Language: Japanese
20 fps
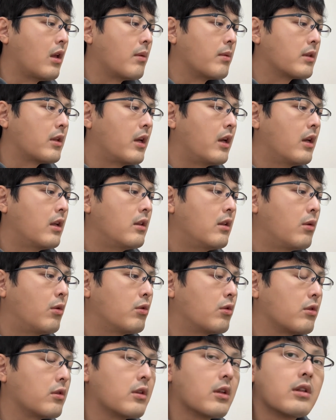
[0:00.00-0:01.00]
まあ、大変なこ
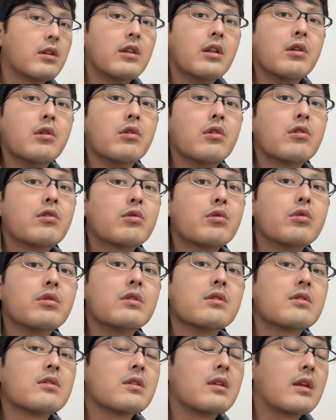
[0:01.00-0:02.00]
とになっているそうで
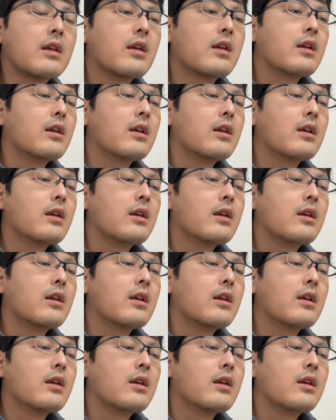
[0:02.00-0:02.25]
すね。